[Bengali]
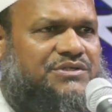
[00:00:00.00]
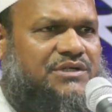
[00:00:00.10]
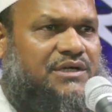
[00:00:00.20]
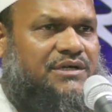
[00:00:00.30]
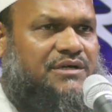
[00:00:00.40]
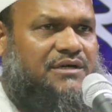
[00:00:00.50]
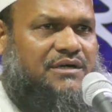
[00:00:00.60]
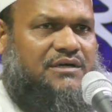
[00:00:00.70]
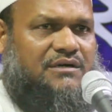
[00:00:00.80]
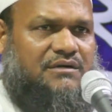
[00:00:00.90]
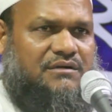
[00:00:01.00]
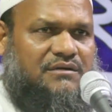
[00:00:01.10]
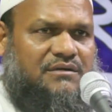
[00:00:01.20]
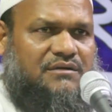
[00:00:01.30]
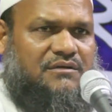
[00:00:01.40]
সায়া
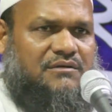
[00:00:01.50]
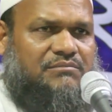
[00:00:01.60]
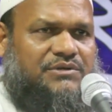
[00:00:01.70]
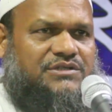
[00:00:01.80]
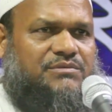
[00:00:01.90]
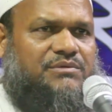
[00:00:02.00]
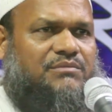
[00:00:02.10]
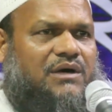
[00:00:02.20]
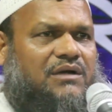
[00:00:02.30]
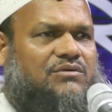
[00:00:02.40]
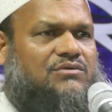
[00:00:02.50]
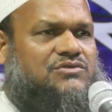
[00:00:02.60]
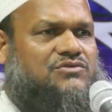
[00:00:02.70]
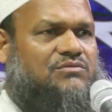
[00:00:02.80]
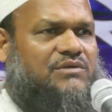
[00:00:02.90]
পৃথিবীর মানুষ
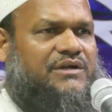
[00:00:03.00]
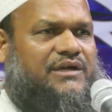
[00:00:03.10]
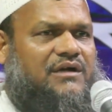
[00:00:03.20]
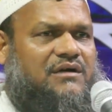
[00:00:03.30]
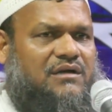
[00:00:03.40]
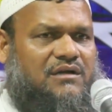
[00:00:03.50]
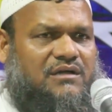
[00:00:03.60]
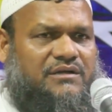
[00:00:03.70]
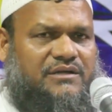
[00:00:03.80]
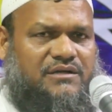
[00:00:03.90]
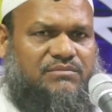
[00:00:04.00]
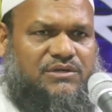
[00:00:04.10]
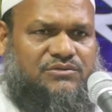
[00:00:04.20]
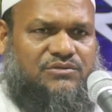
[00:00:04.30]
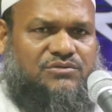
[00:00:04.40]
তোমরা এক আল্লাহর
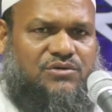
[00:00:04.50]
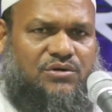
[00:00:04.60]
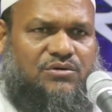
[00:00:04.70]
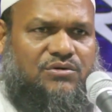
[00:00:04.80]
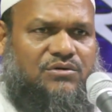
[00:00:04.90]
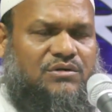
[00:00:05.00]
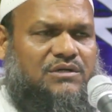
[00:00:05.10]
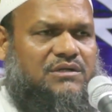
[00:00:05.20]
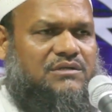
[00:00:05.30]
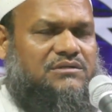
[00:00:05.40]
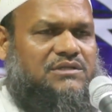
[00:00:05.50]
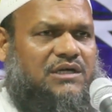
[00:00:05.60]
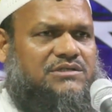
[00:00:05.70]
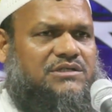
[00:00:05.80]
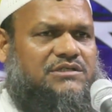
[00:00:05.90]
এবাদত করো
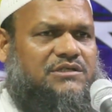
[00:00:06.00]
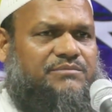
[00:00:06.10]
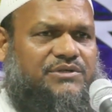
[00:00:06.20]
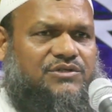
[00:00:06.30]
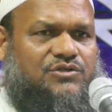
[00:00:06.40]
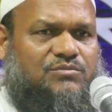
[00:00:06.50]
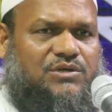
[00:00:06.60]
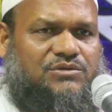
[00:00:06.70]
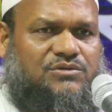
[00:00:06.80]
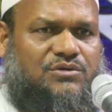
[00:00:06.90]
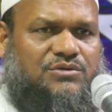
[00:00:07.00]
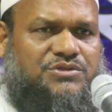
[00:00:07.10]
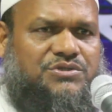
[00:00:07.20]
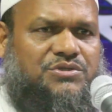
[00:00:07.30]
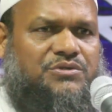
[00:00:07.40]
তার সাথে বিন্দু মাত্র
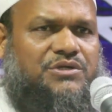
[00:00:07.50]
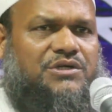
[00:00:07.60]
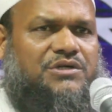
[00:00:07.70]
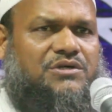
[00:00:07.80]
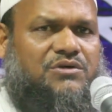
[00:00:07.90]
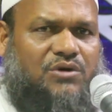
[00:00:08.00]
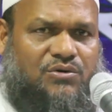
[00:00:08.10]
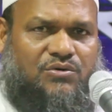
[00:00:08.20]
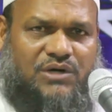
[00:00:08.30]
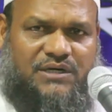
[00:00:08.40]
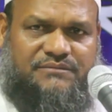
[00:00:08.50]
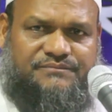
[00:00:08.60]
শরীর করো না